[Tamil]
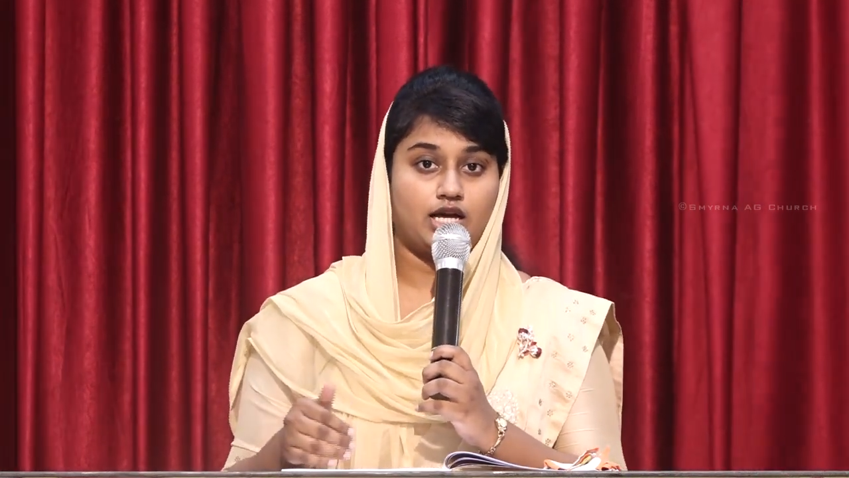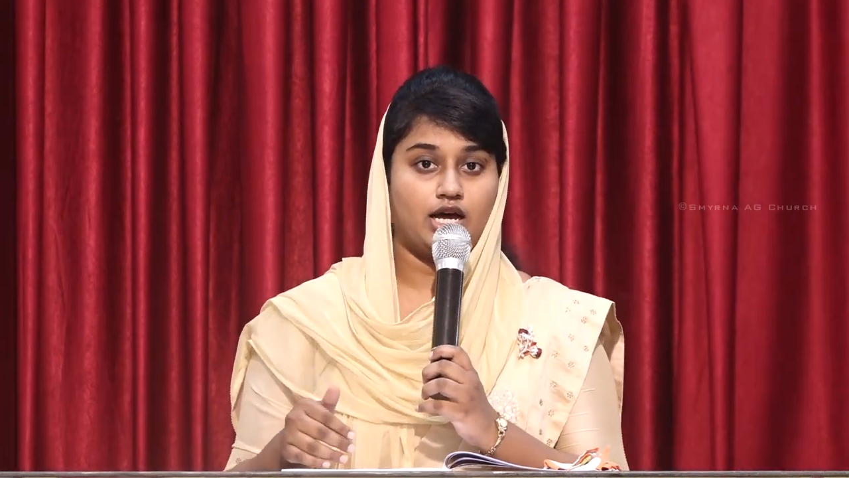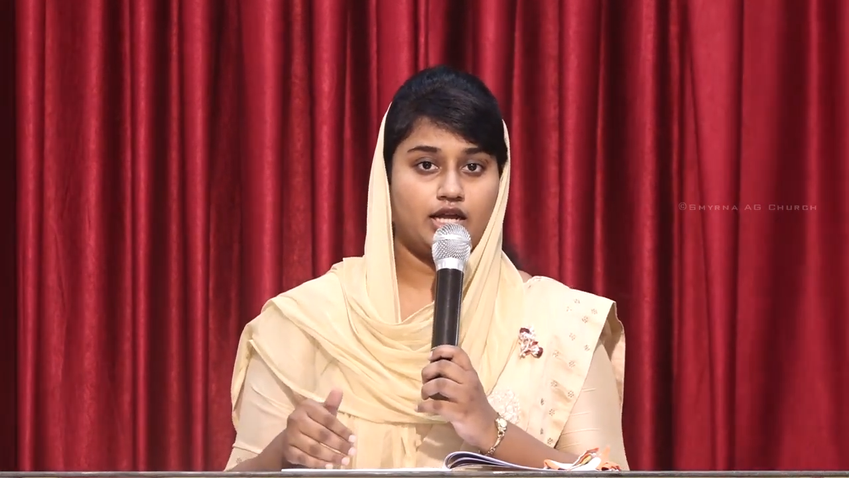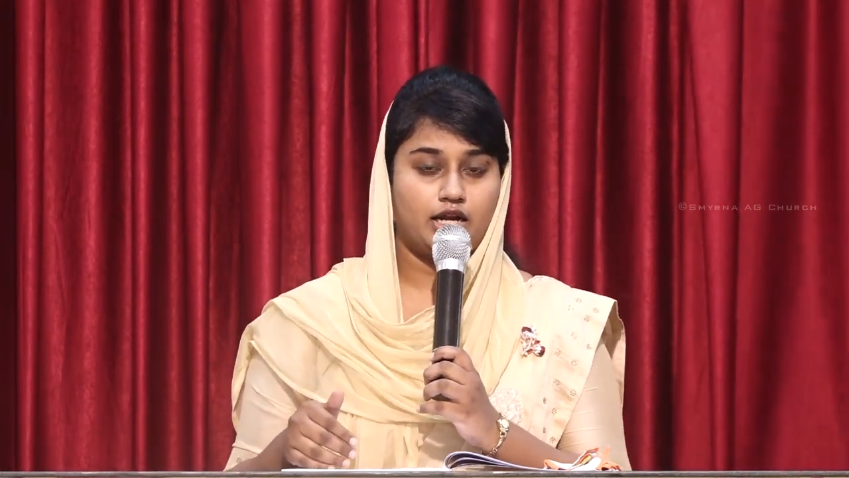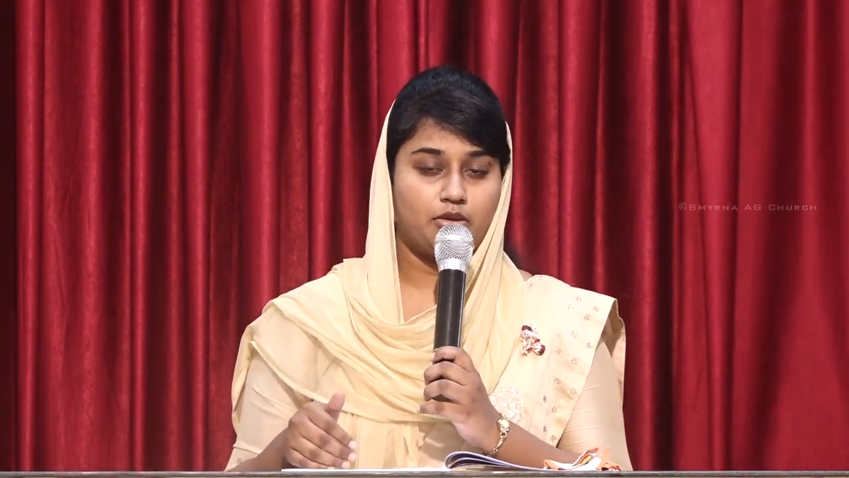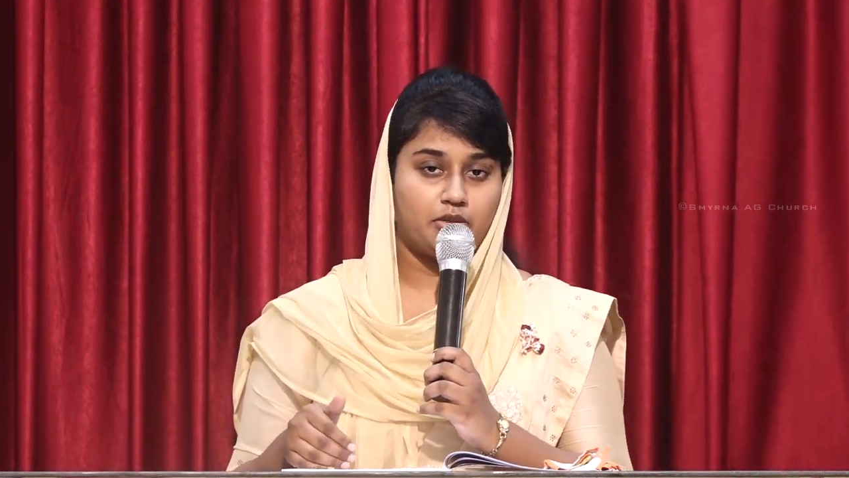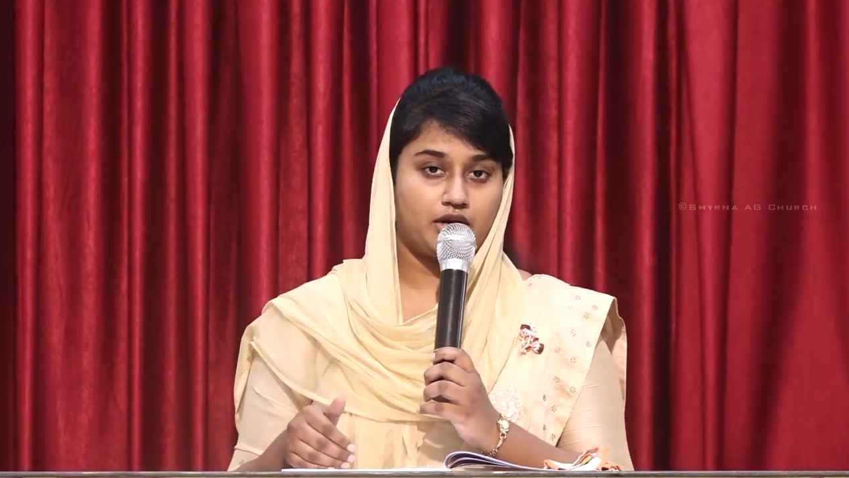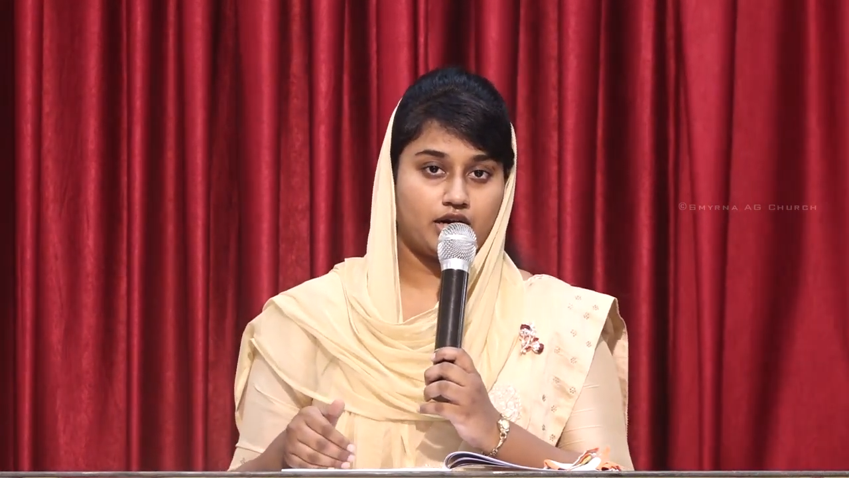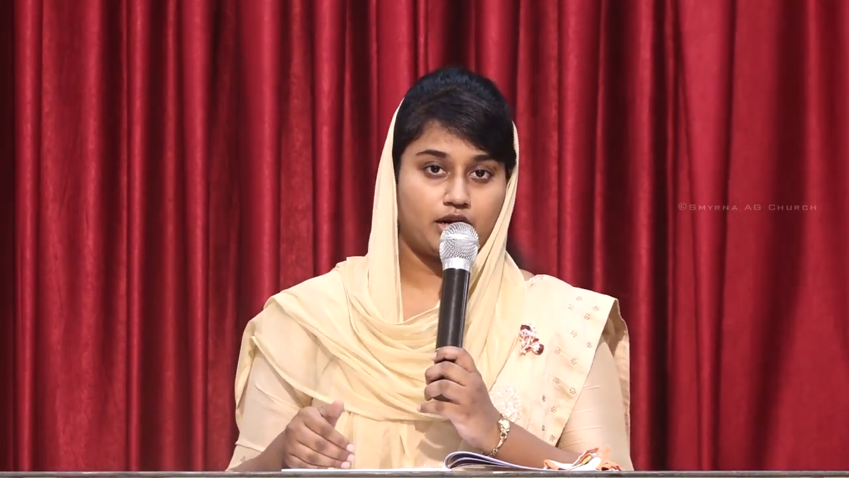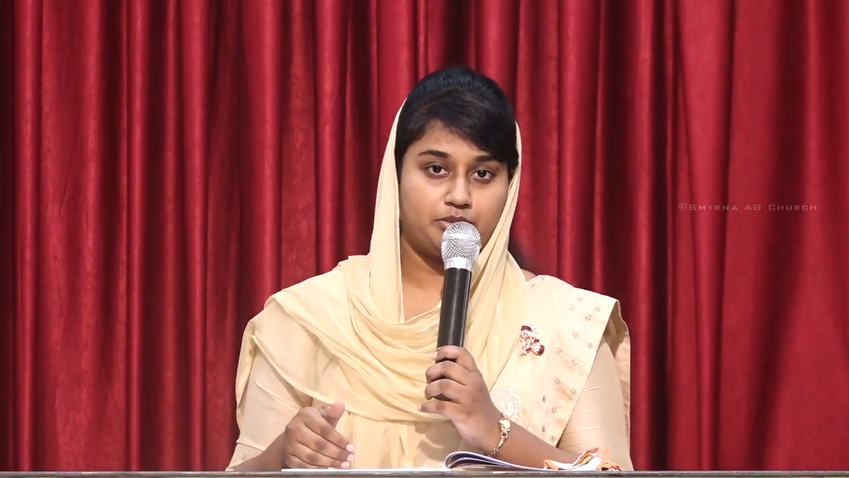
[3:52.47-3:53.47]
தாய் என்ன
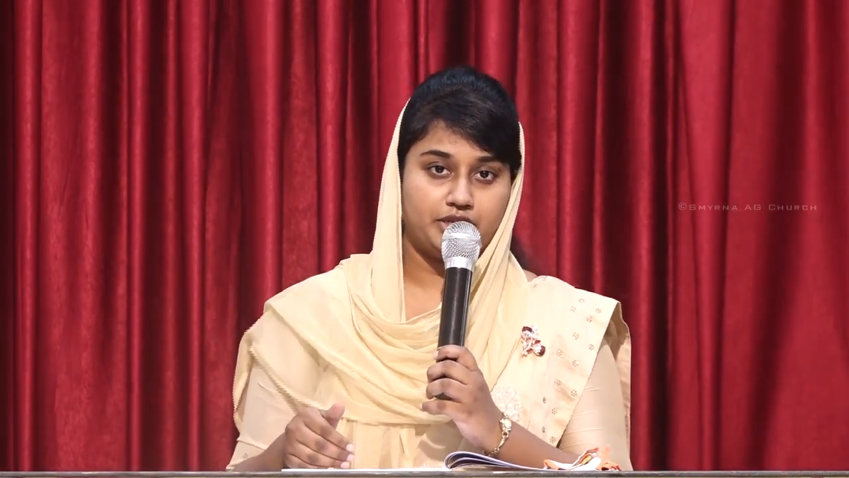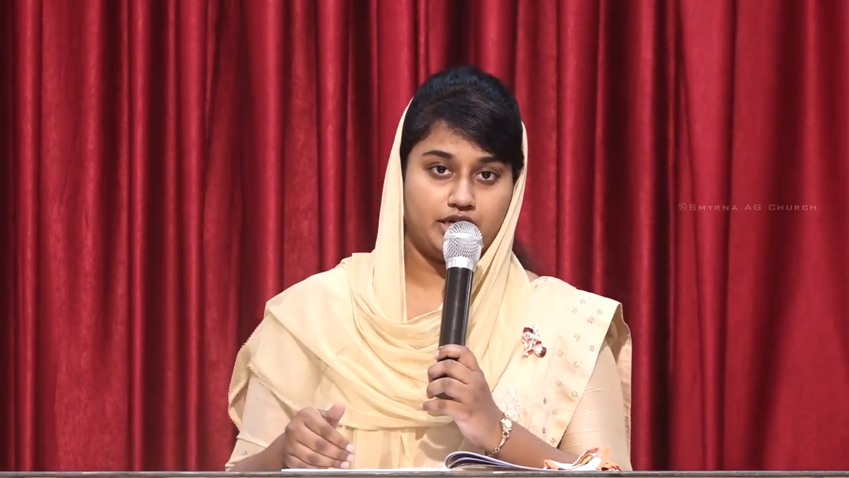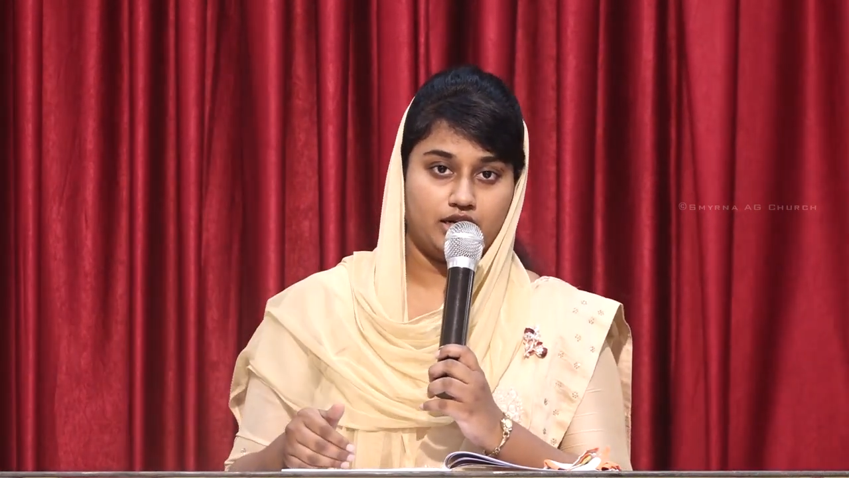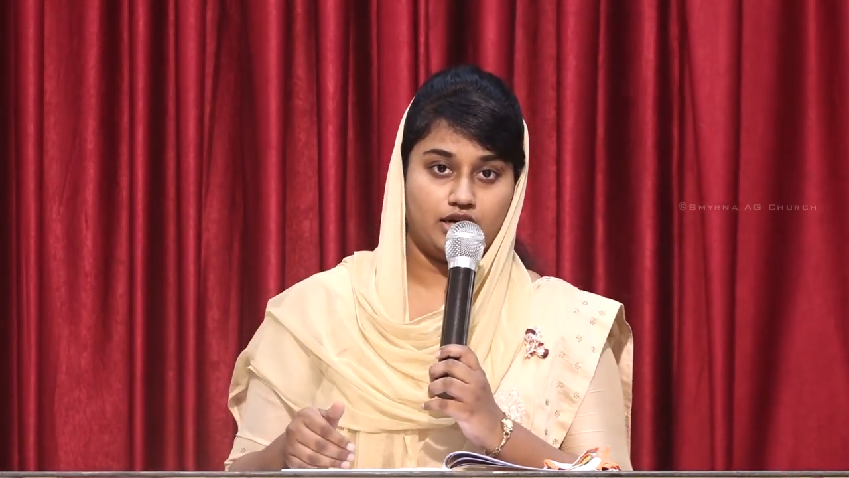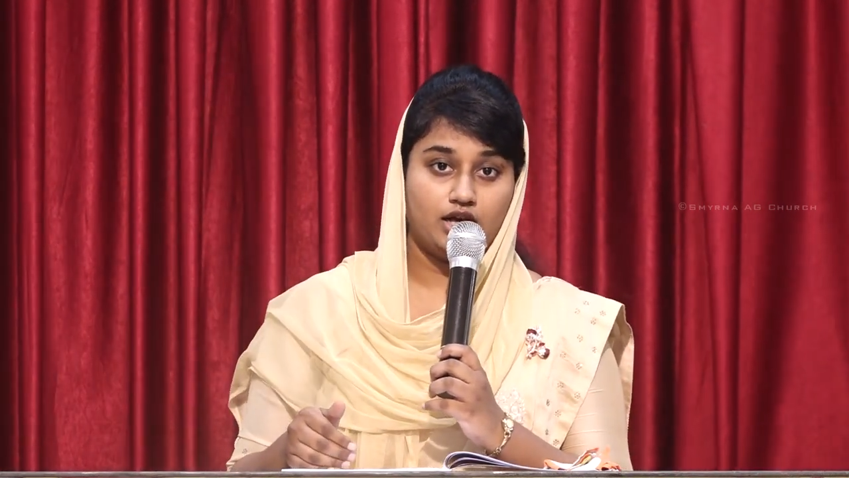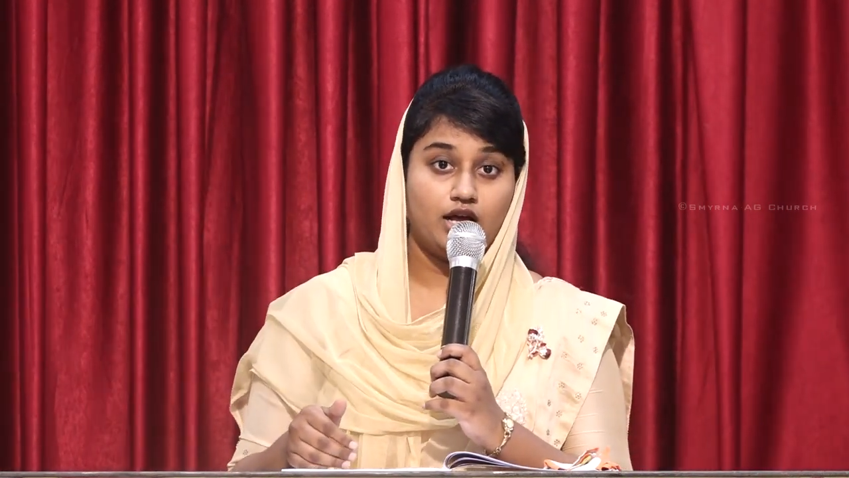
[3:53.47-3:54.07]
பண்ணுறாங்க அப்படின்னா